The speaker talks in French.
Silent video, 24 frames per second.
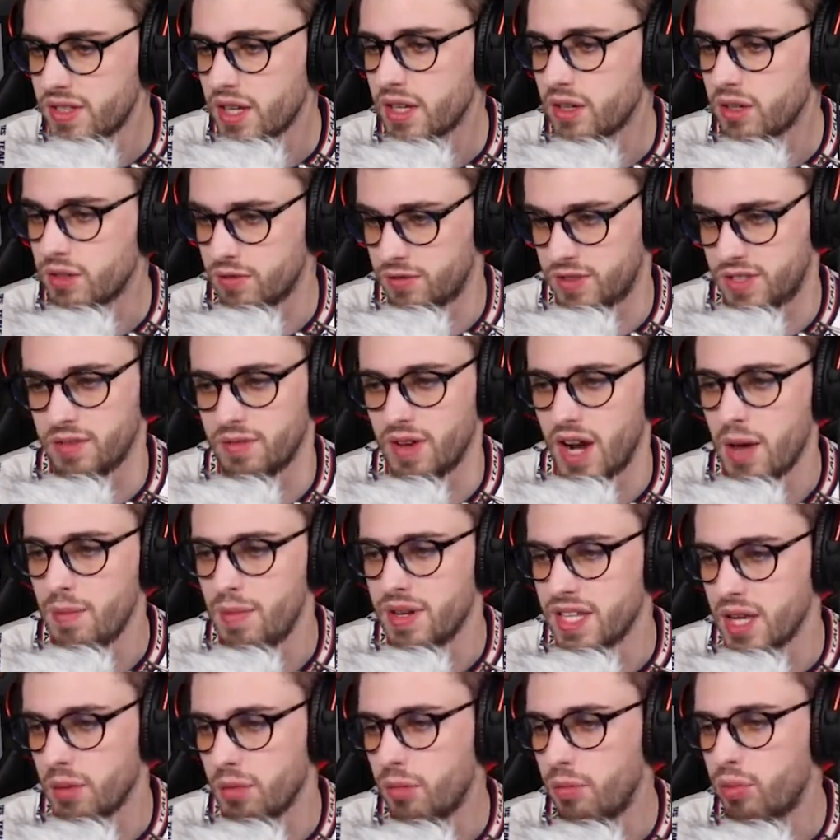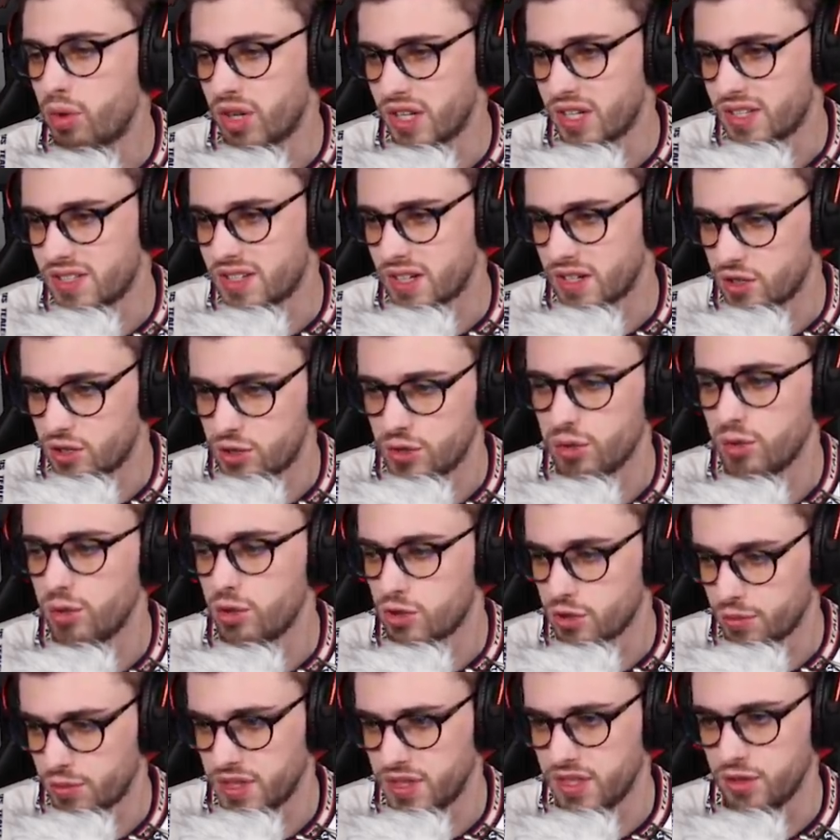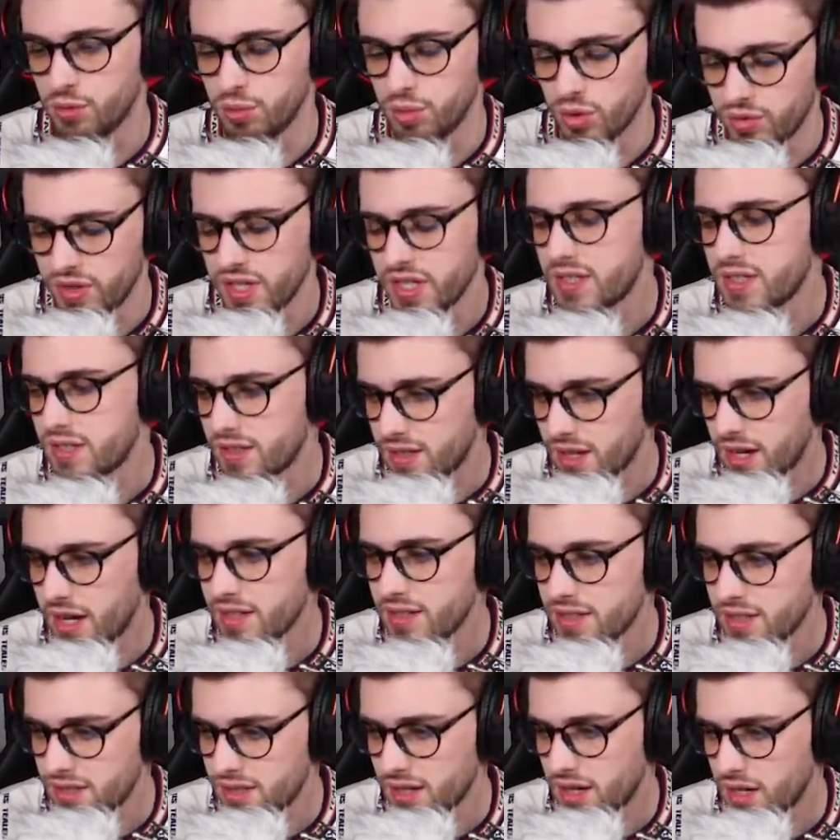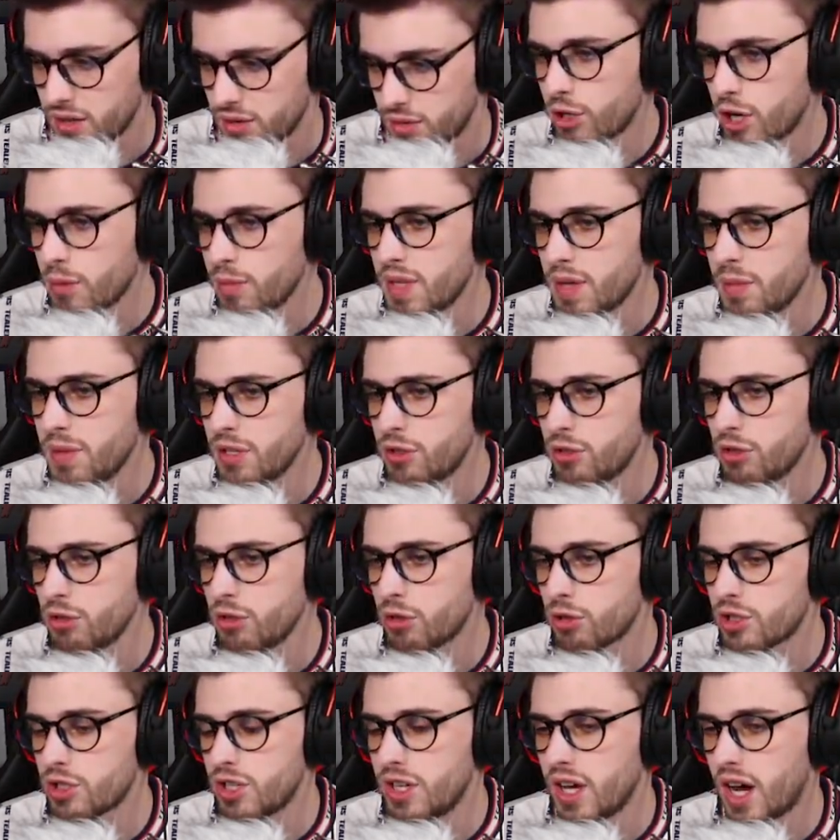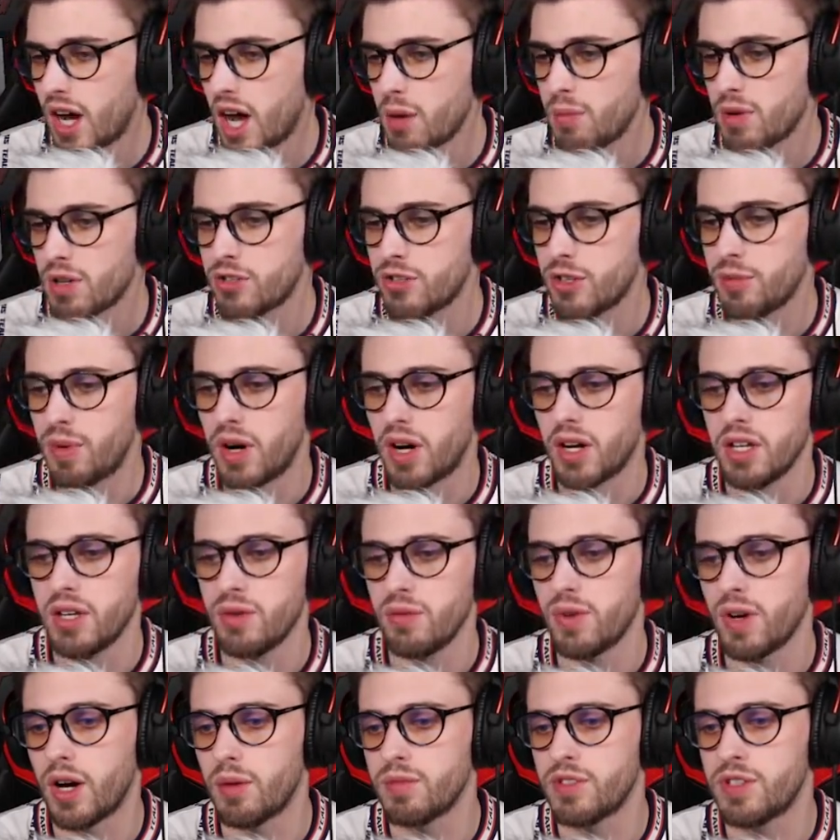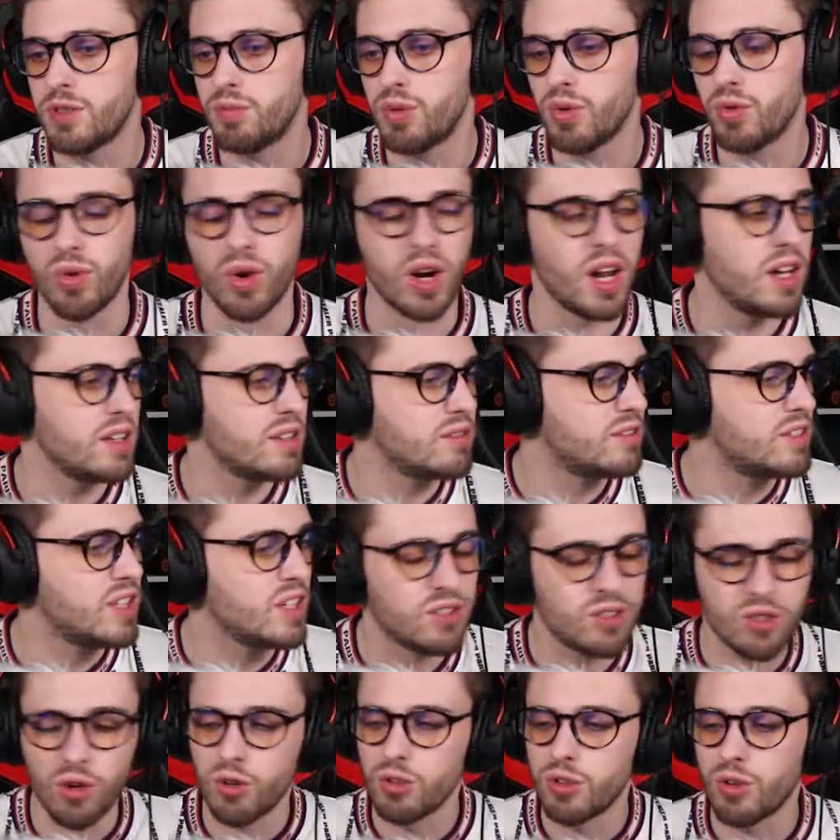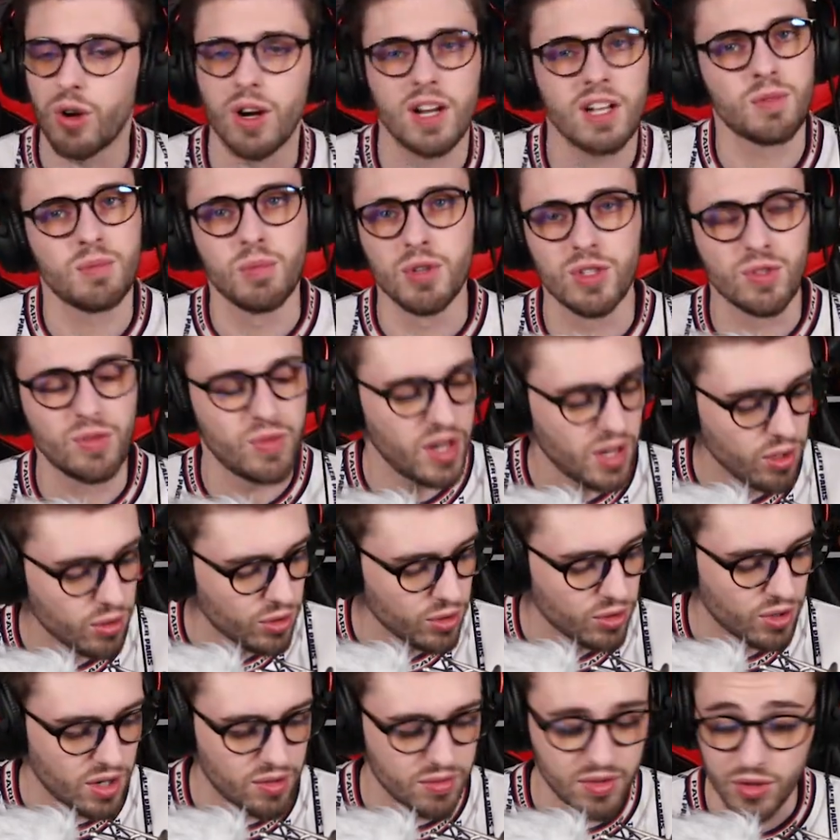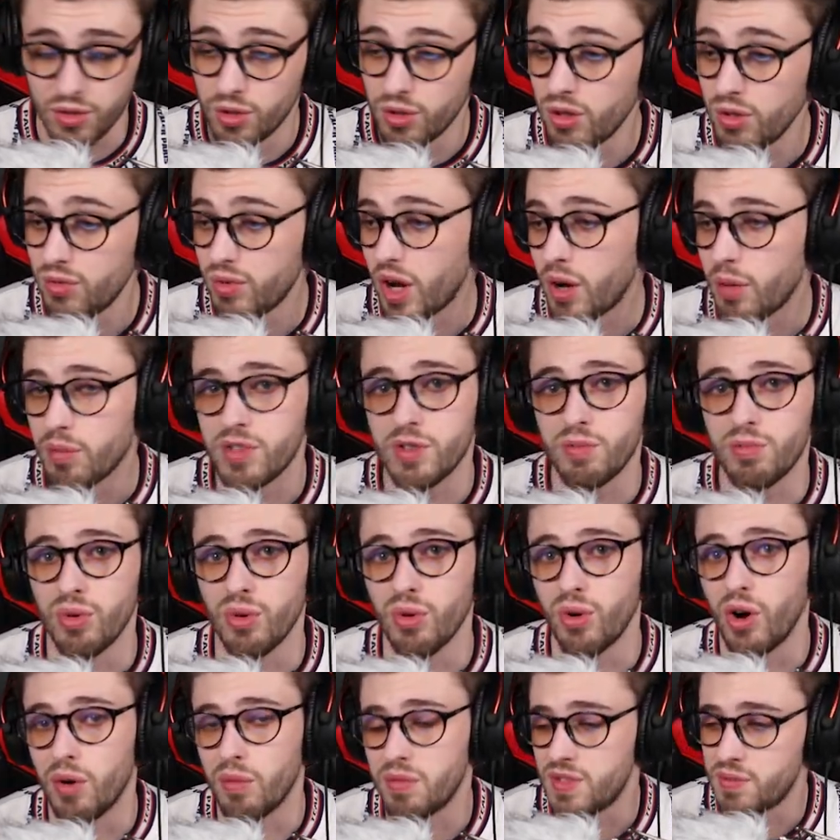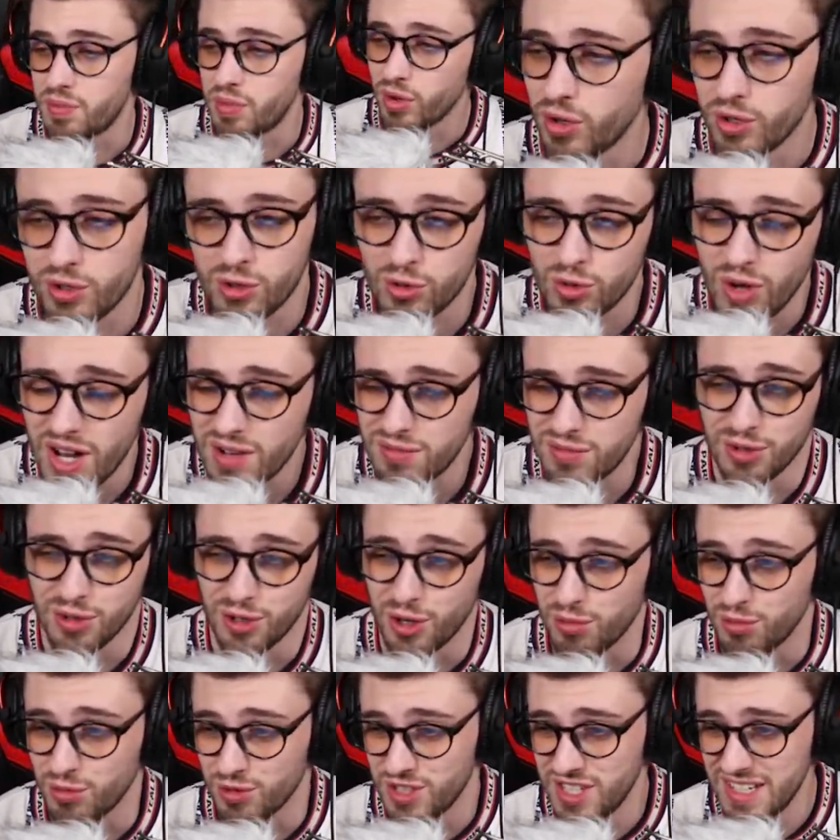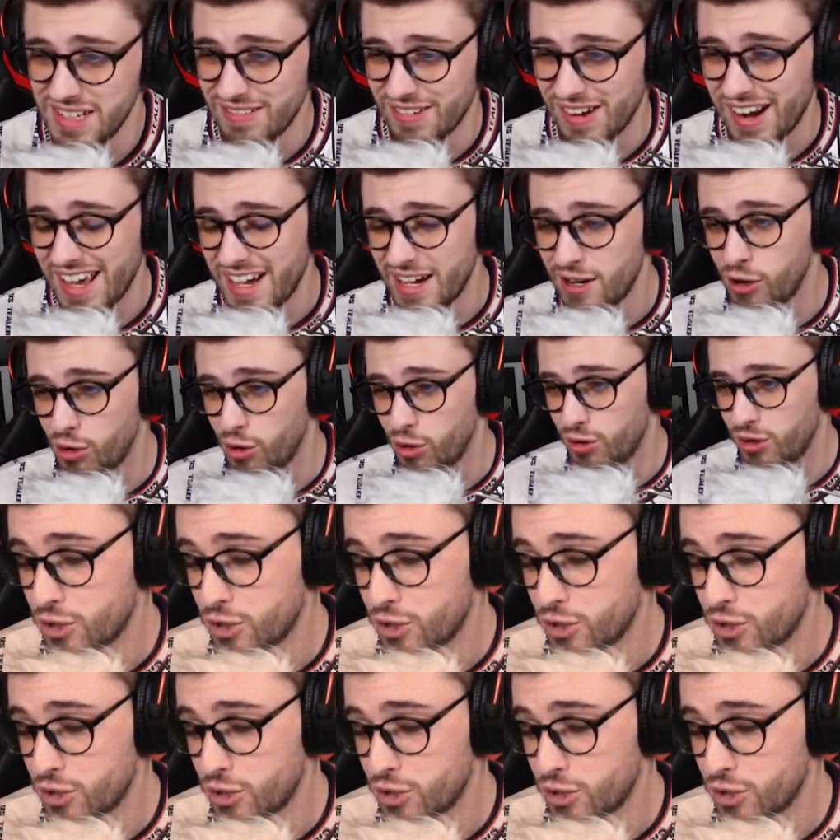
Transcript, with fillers: ça c'est valable également pour l'extinction le zombie DW etc etc Donc comme d'habitude en général bah je vais parler faire un petit peu voilà détendre l'atmosphère quoi dans la vidéo, faire un petit peu un petit peu le zouave comme on dit, voilà. Euh.